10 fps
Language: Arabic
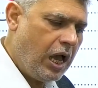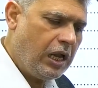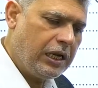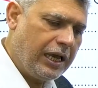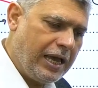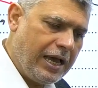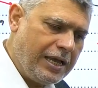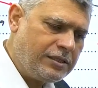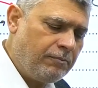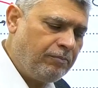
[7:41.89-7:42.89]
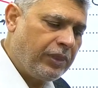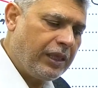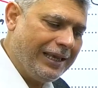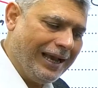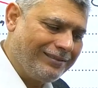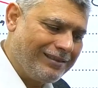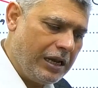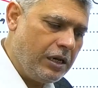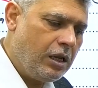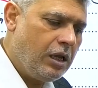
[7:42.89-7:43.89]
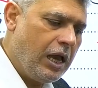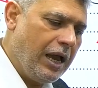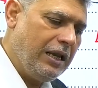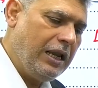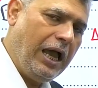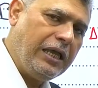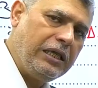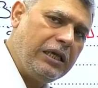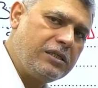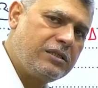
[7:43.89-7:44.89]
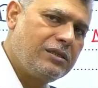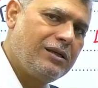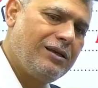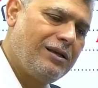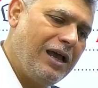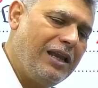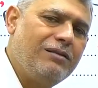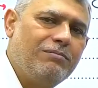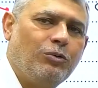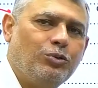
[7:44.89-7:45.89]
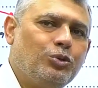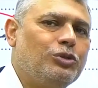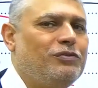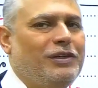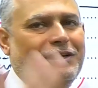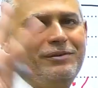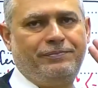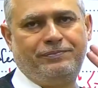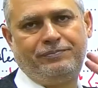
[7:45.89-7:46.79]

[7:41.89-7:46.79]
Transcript: الغاز يحتل الحيز الموجود فيه